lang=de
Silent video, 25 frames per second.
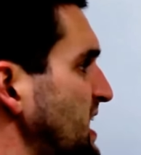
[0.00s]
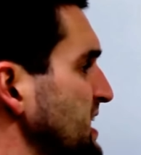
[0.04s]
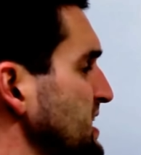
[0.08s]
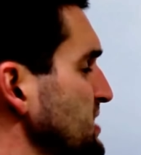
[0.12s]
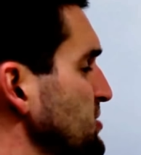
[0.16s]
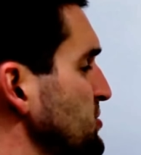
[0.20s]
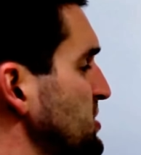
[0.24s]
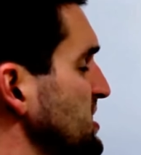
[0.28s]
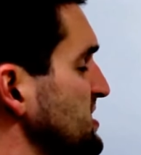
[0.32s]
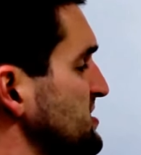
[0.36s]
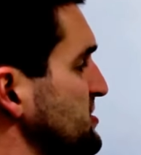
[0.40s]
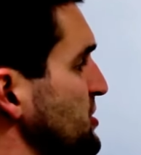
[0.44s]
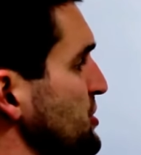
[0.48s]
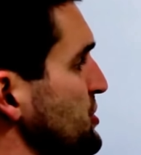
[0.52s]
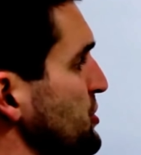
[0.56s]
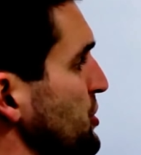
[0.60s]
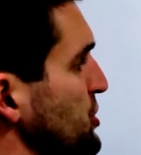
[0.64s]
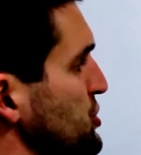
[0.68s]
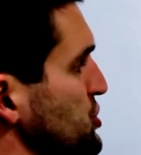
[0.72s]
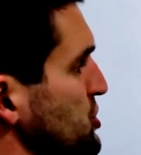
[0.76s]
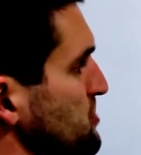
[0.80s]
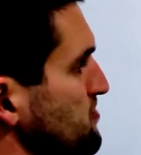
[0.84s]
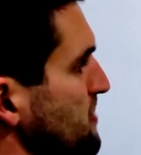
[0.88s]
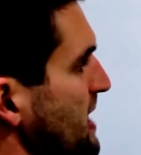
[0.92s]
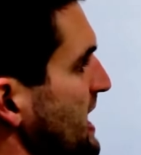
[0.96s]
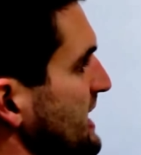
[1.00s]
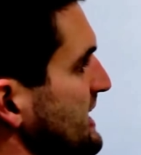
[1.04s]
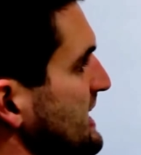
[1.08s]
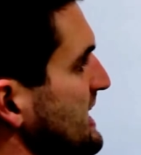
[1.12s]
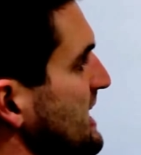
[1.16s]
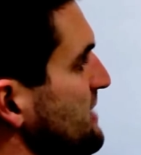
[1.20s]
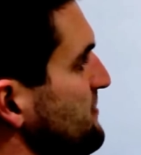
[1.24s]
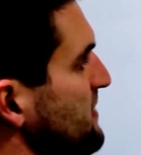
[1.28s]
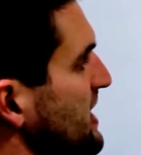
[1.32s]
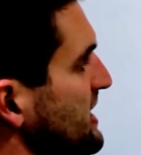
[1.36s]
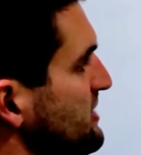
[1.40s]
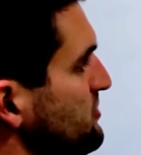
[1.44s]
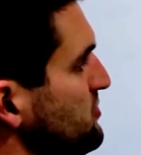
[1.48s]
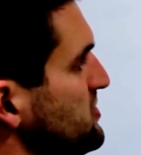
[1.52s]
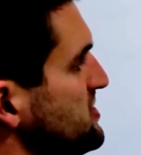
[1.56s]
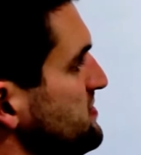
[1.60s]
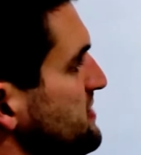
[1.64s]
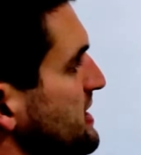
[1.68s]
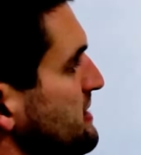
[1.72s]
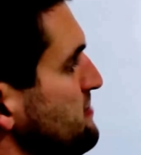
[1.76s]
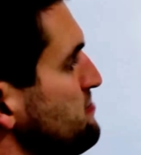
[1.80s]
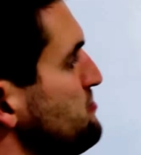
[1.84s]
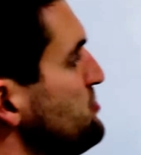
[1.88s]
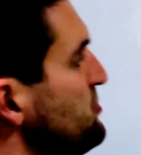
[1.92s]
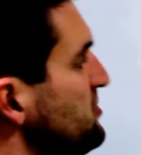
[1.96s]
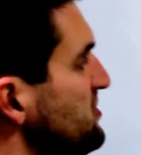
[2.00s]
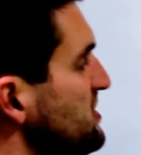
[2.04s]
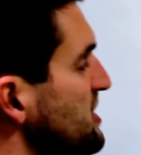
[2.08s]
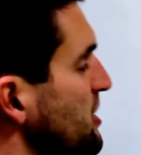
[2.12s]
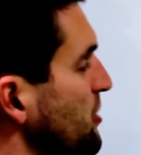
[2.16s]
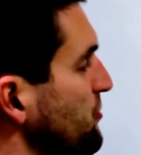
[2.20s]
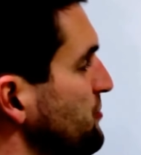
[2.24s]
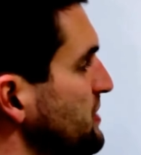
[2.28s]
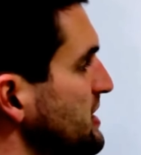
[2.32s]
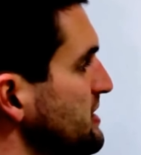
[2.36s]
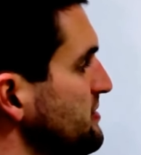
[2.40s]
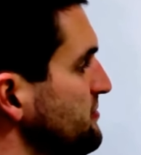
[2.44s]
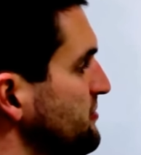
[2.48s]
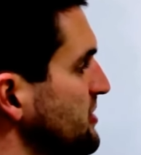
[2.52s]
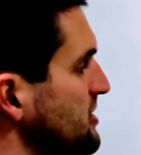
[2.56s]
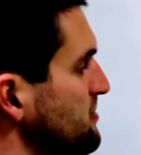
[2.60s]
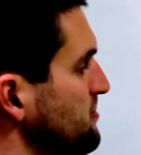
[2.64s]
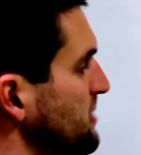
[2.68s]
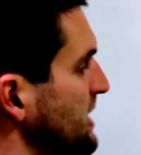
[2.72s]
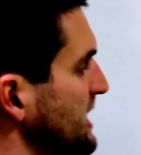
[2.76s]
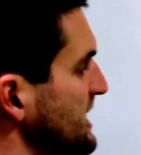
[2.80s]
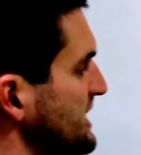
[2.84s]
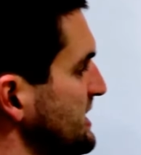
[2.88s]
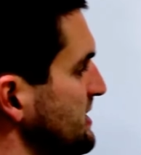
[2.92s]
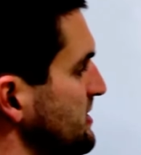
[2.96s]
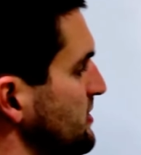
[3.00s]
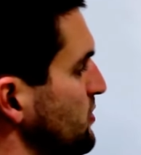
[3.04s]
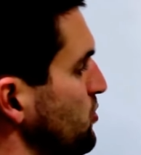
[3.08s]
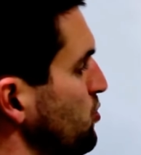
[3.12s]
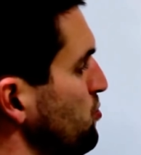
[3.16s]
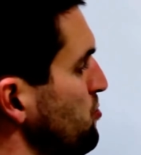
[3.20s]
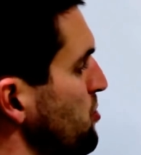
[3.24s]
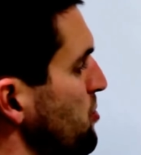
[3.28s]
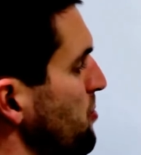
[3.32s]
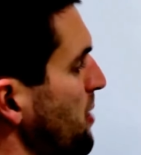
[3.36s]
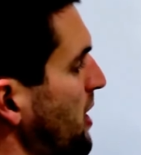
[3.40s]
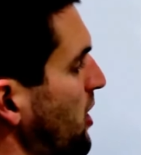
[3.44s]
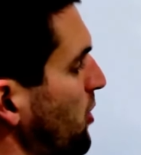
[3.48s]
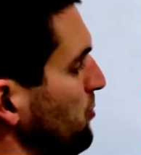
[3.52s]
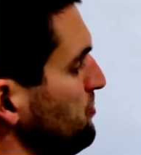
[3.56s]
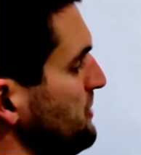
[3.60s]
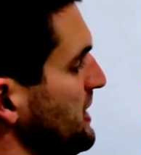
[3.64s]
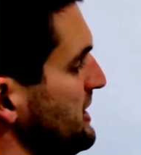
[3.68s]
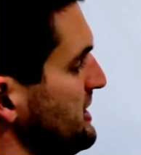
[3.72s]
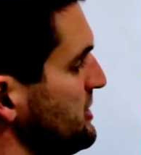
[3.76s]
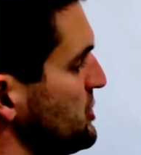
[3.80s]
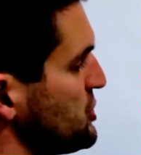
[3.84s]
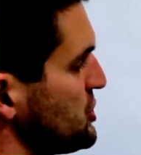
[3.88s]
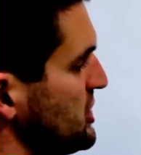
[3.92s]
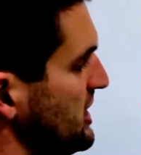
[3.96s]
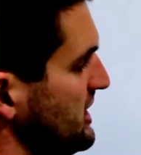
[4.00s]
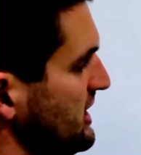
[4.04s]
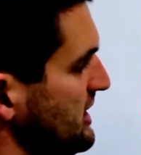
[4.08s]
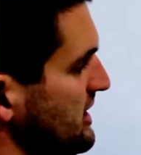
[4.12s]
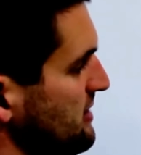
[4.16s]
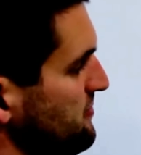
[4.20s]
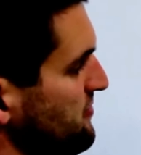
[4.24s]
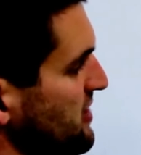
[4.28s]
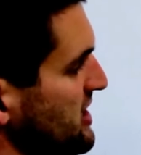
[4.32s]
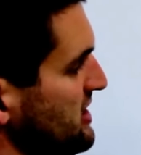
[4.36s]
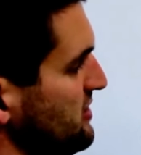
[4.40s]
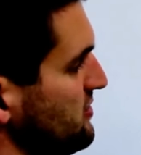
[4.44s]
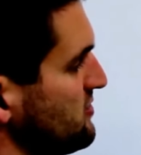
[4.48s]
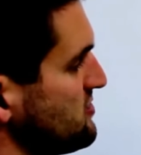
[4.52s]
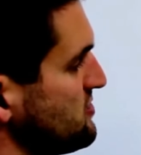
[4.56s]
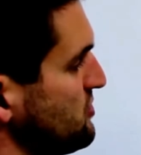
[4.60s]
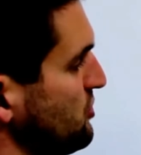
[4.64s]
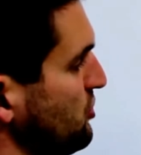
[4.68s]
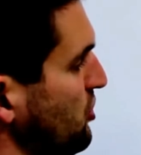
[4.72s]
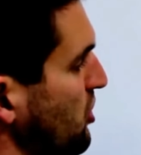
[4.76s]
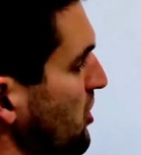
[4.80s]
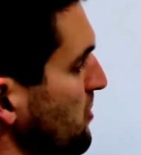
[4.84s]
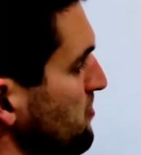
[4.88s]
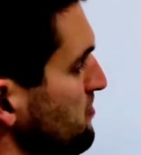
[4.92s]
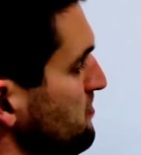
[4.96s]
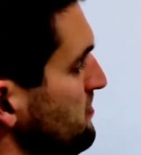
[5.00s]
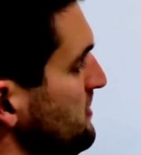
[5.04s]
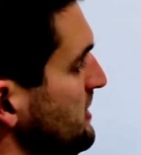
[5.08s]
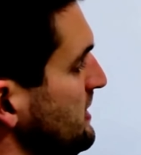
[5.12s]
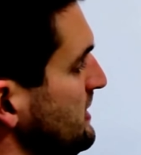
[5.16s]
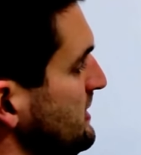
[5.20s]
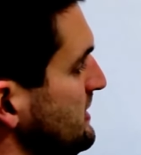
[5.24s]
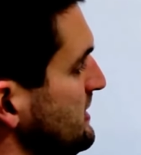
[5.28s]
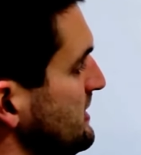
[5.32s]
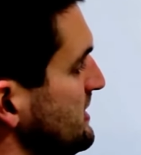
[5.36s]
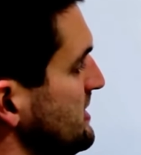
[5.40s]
Die Notiz könnt ihr euch schon machen, den Erwartungswert müsst ihr auf jeden Fall berechnen, um überhaupt an die Standardabweichung zu kommen.